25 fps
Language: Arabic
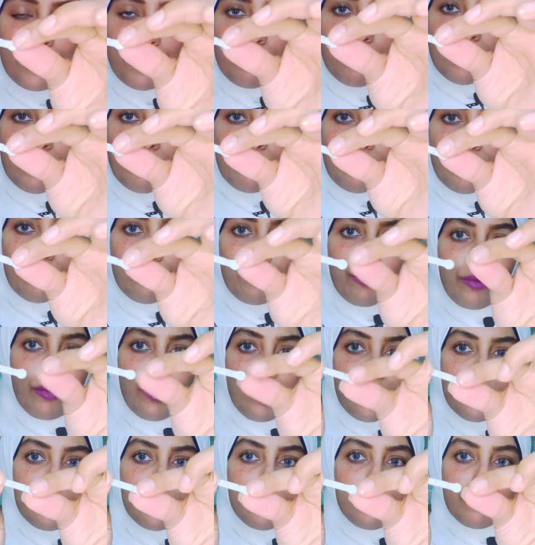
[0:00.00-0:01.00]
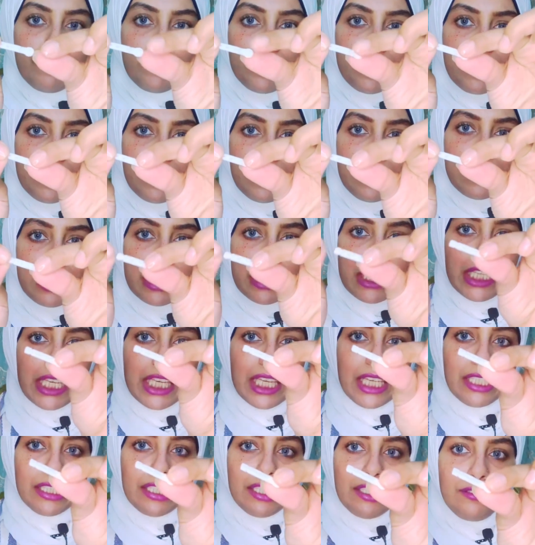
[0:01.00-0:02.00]
تبقى مقفولة من
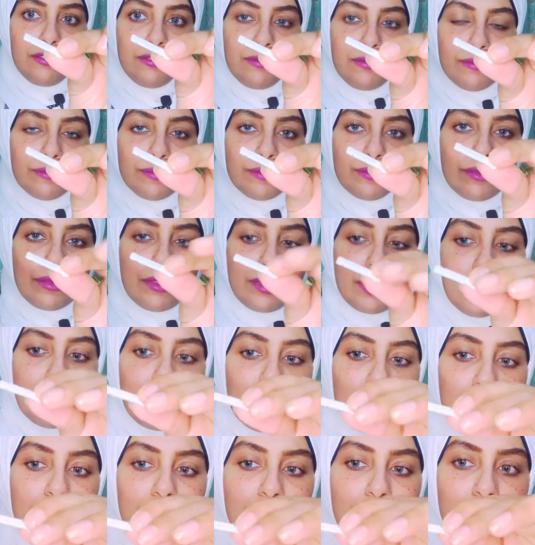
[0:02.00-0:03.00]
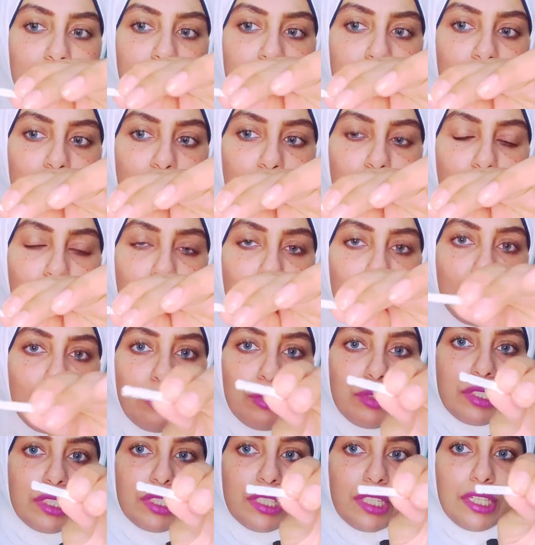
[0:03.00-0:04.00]
الاتجاه ده
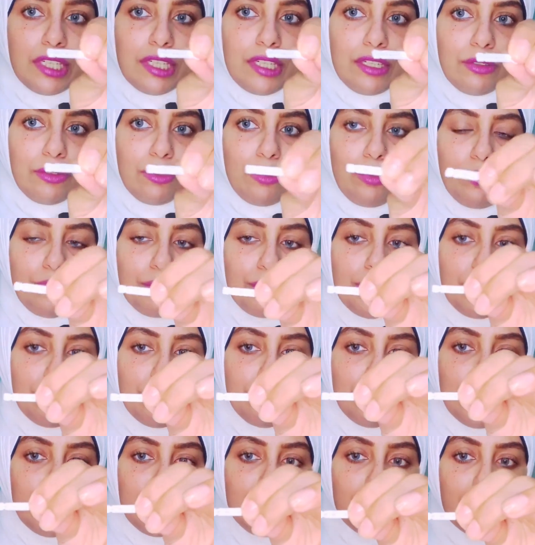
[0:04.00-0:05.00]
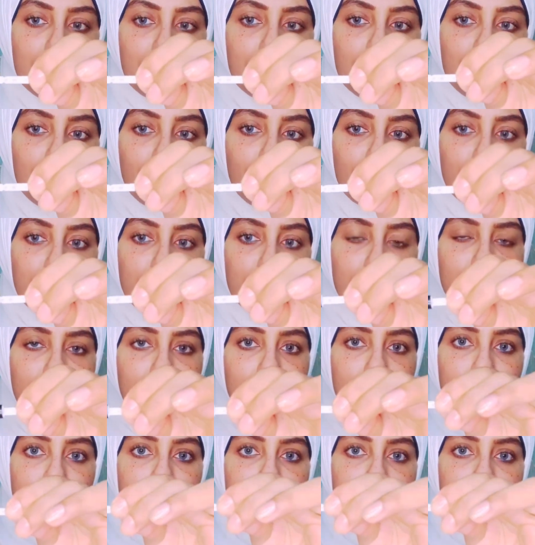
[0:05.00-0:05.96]
والجزء ده اهو بنبدأ ندخله كده